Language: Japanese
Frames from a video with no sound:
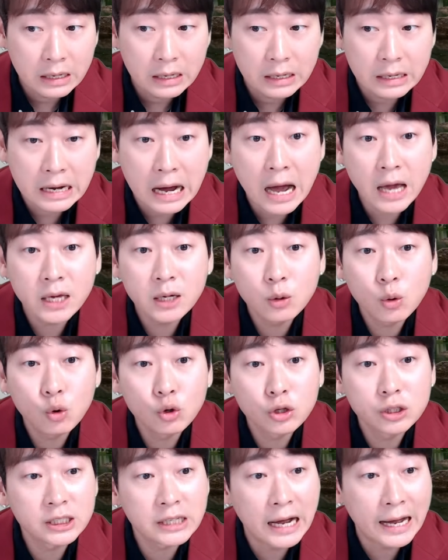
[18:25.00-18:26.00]
外
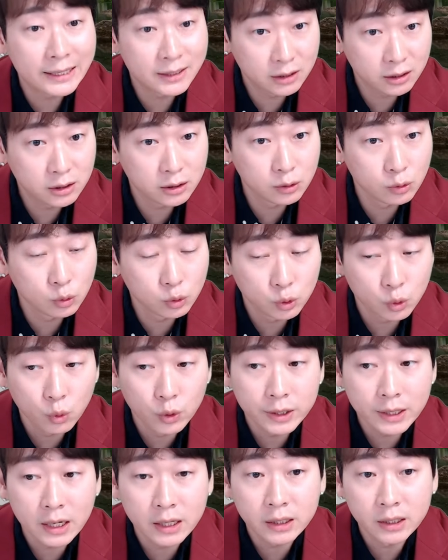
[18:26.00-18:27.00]
国人初の上
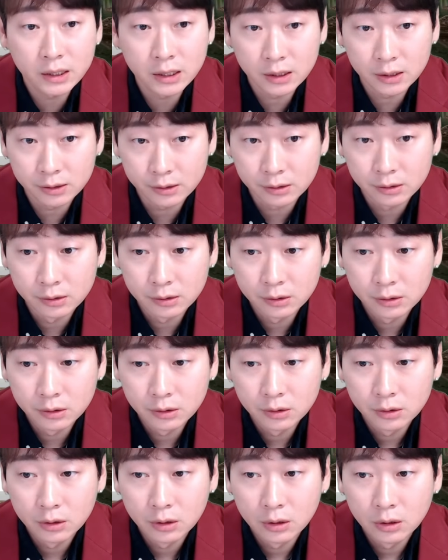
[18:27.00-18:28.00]
位ランキング。
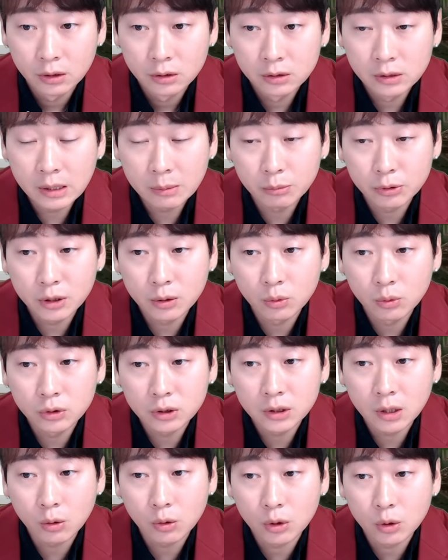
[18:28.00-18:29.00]
全部日本
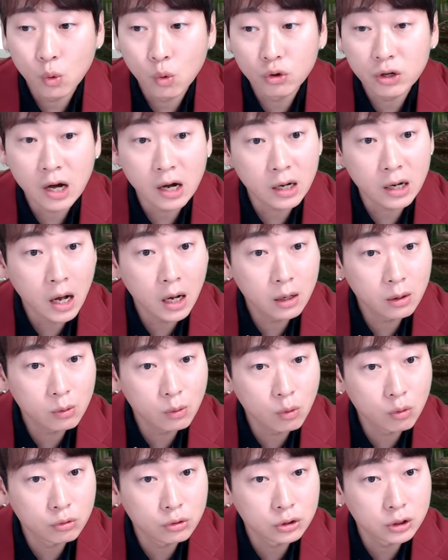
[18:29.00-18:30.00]
人なのに5位が韓
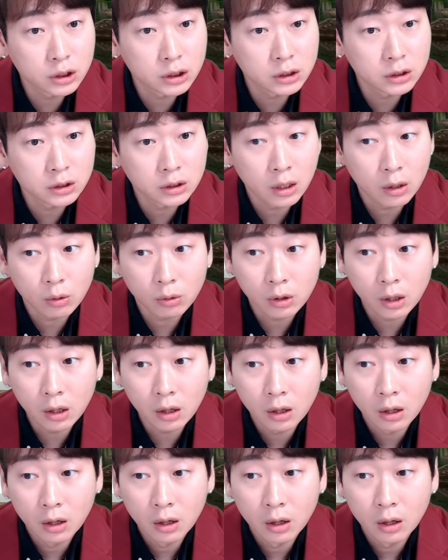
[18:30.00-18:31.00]
国人なのね。
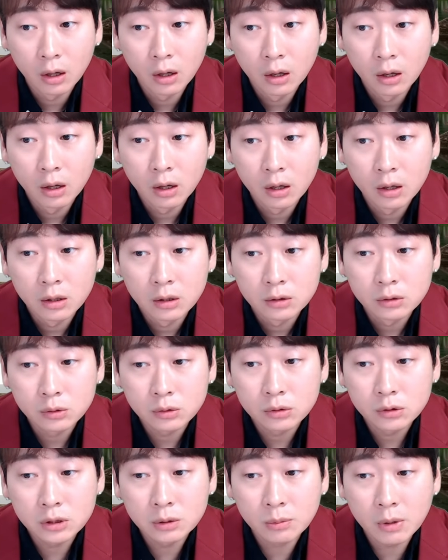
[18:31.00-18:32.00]

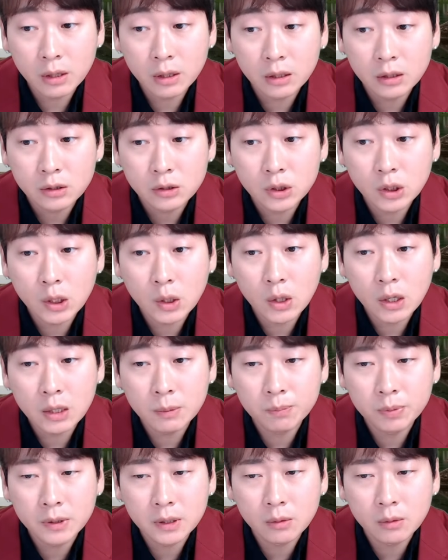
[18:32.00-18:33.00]
つまり
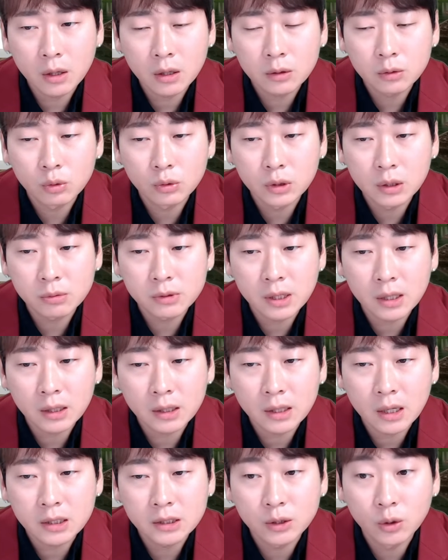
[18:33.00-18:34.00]
JYP はとても性
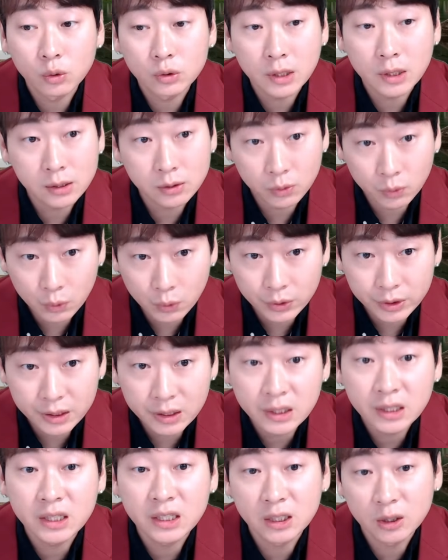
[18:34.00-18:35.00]
格良さそう、
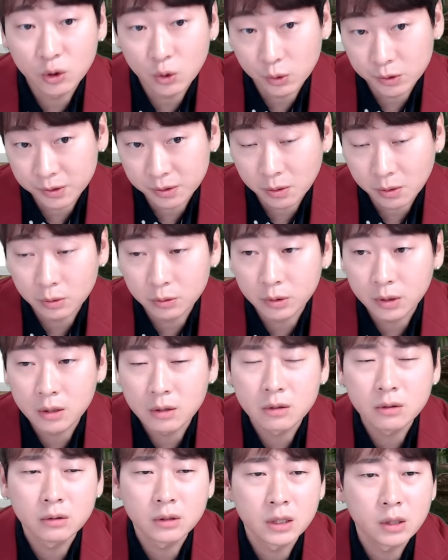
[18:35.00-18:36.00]
いい人そうってい
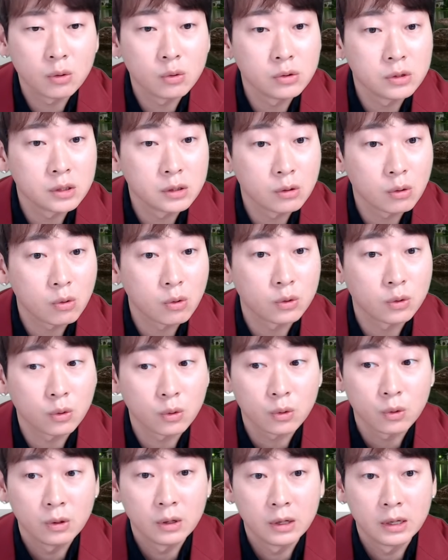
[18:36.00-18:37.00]
う日本人のこ
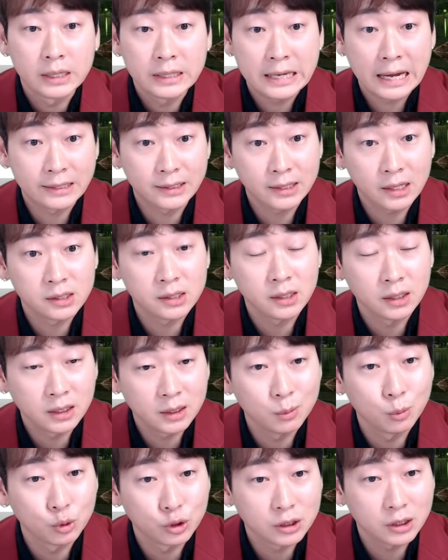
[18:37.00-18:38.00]
の優しい
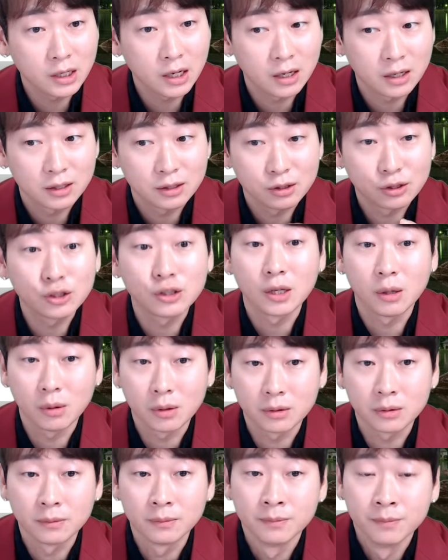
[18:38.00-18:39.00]
気持ちが伝わ
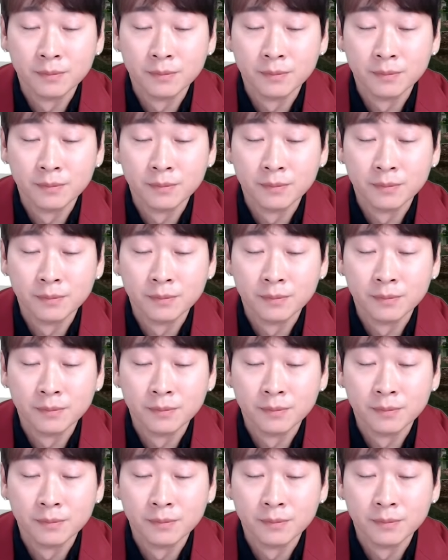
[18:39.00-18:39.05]
る。